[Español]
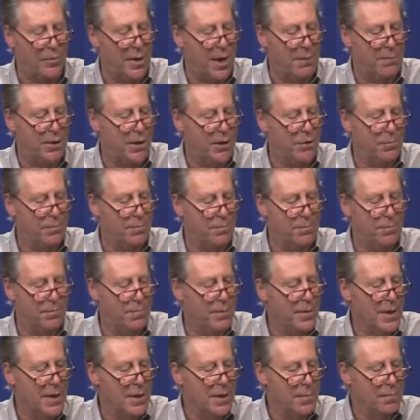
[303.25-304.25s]
mi amigo,
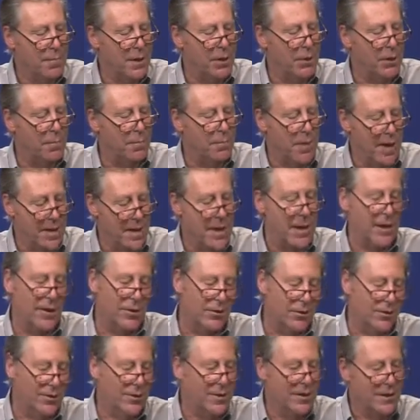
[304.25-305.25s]
mi
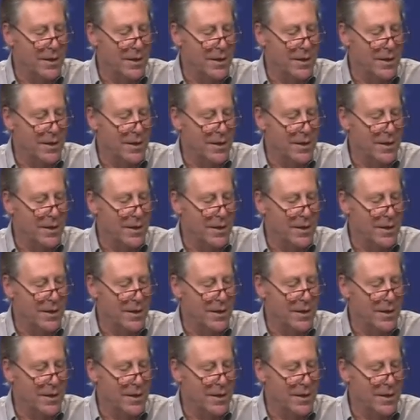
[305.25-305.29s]
compañero.